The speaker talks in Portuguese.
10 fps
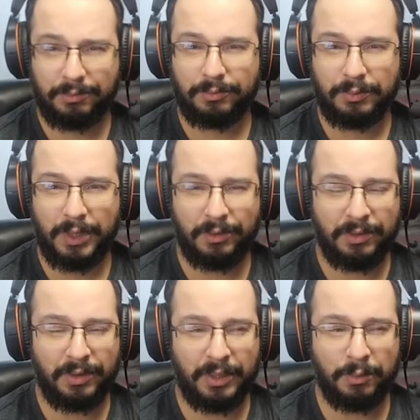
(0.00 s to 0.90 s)
minha voz
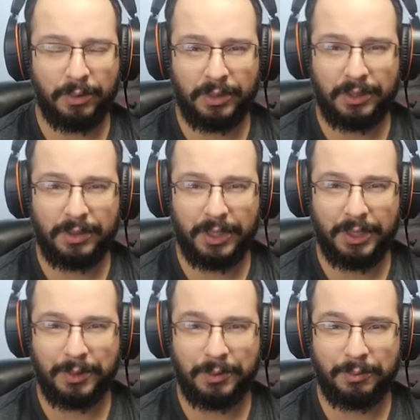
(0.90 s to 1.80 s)
vai estar um pouquinho estranha
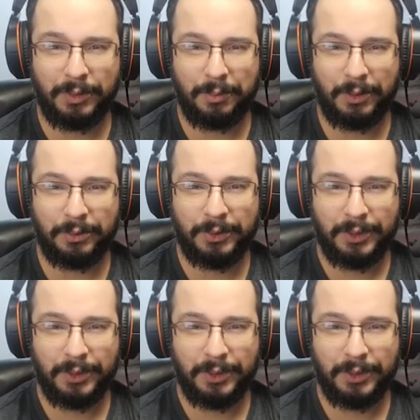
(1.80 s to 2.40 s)
mesmo, tá bom?